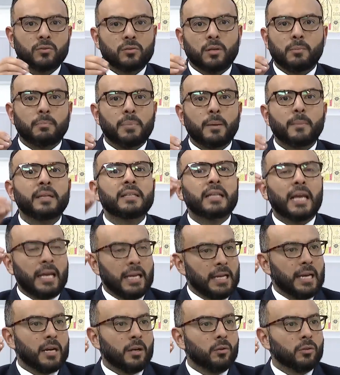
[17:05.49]
Simplemente
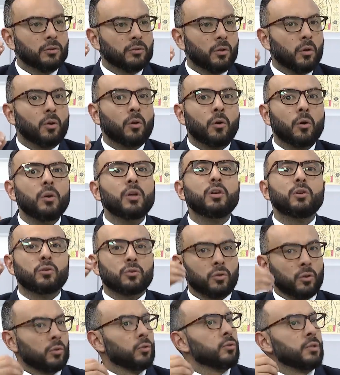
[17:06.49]
ir al odontólogo y
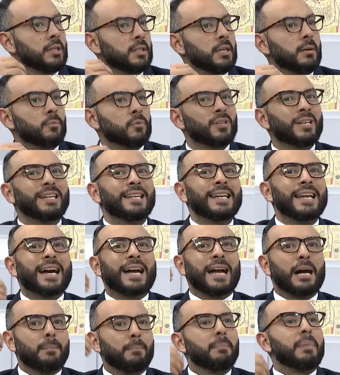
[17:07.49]
nosotros estamos en la
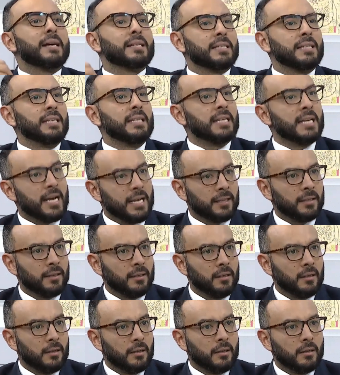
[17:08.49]
capacidad
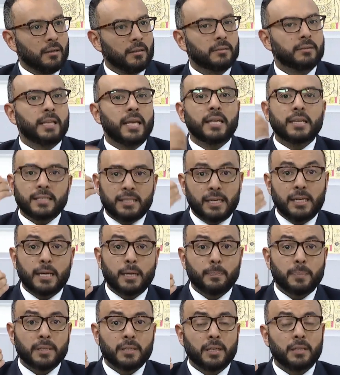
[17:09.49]
de decirle
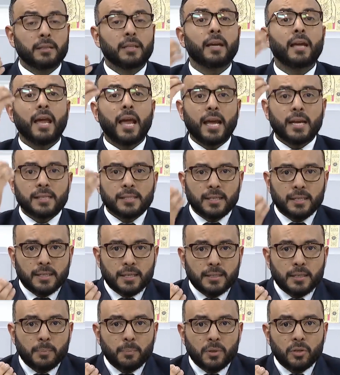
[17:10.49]
al paciente, este es
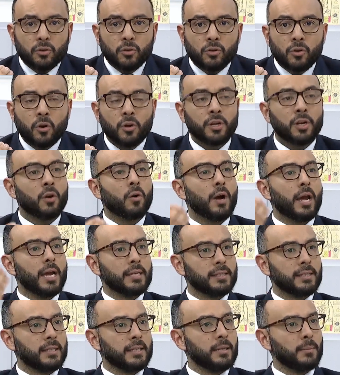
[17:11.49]
el cepillo idóneo,
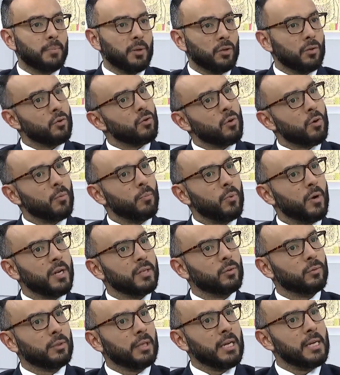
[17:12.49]
este cepillo no lo puedes
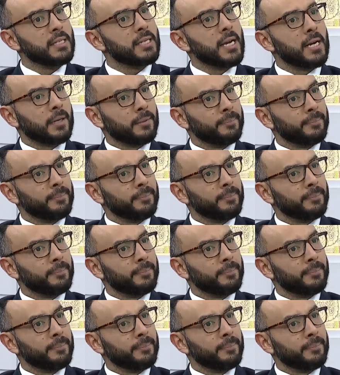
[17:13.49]
utilizar.